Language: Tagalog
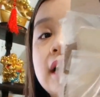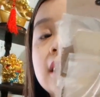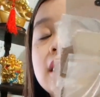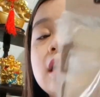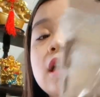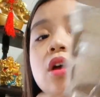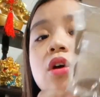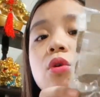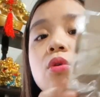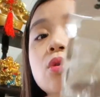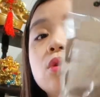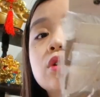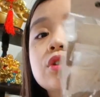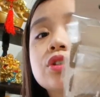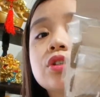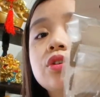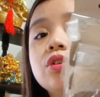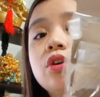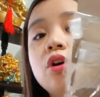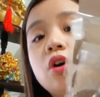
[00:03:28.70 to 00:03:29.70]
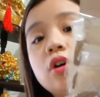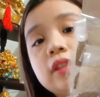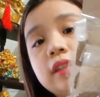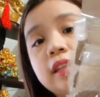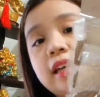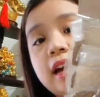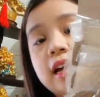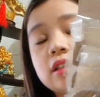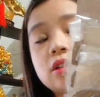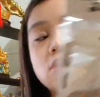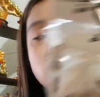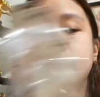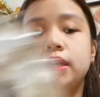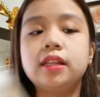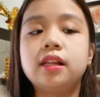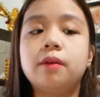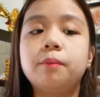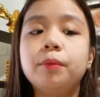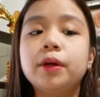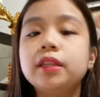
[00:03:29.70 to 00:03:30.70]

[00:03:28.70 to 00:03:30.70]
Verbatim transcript: lang. Kung gusto nyong ontian, okay lang.